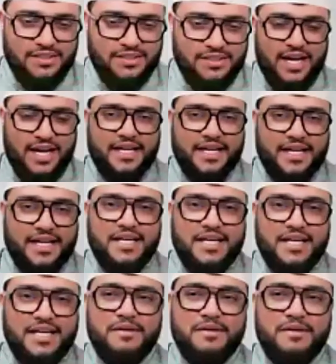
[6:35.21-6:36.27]

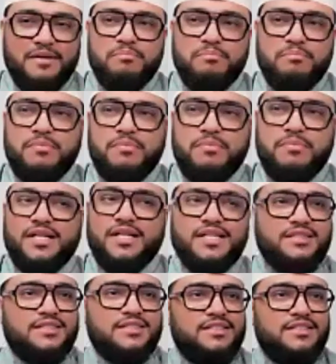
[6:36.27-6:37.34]
একেবারে
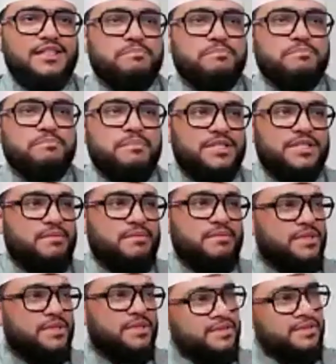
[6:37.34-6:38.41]
নিষ্পাপ হিসেবে
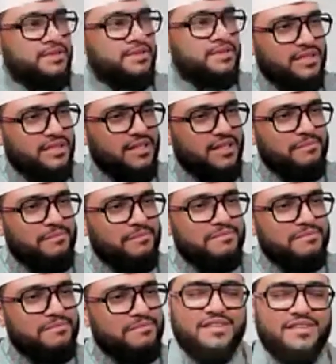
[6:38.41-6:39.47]
পৃথিবীতে পাঠালাম
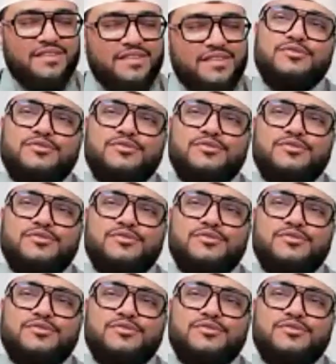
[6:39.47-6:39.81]
কিন্তু